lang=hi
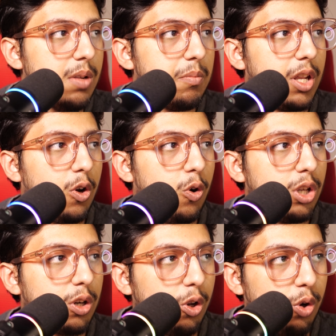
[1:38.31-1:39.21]
फिर
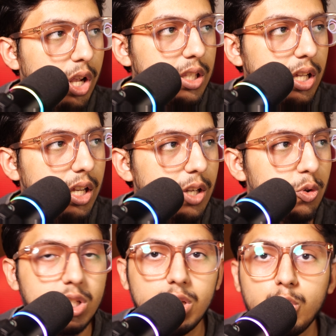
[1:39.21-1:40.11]
ओदा क्लोन आता है
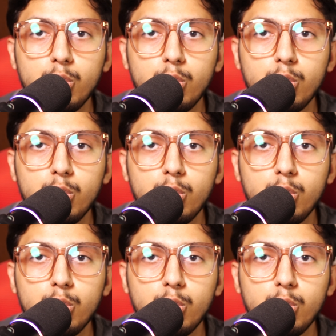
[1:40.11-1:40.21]
उसके अंदर